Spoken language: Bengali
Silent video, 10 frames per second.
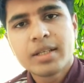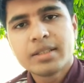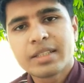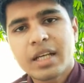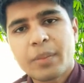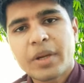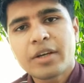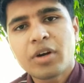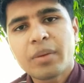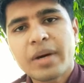যে আমরা কি
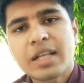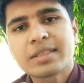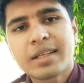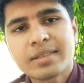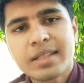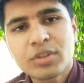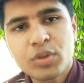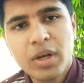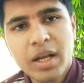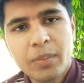করলাম আস্তে আস্তে
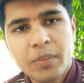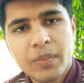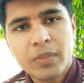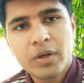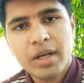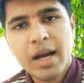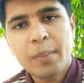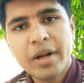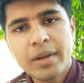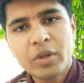চললাম
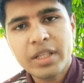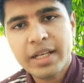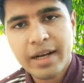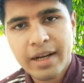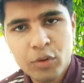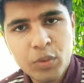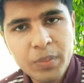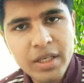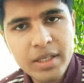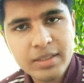আমরা বলতে কারা
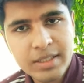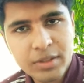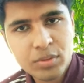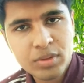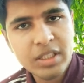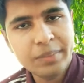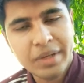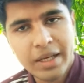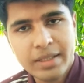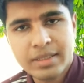কবি যেহেতু তিনি
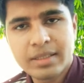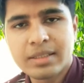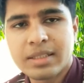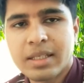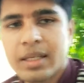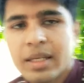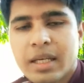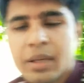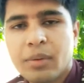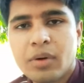মারা গেছেন নিজে
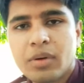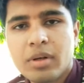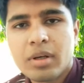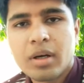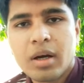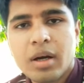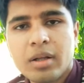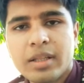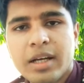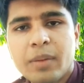এবং
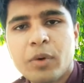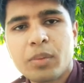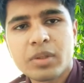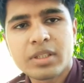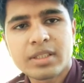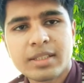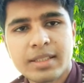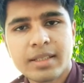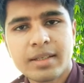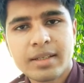তার পরবর্তীতে
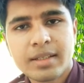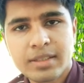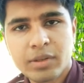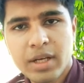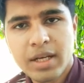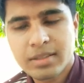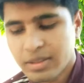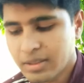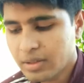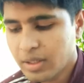যে যেগুলো আসছে
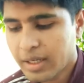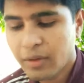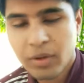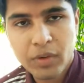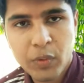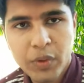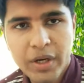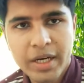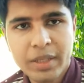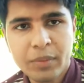যেগুলো ঘোড়ার
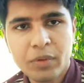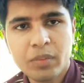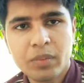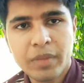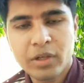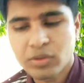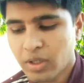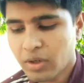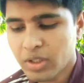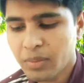গাড়ি এবং
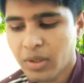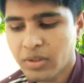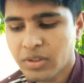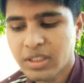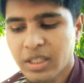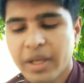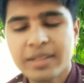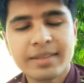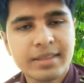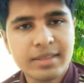মানুষগুলোর কথা বলা হচ্ছে যে আমরা
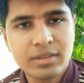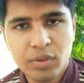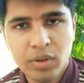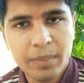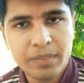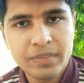আস্তে আস্তে চললাম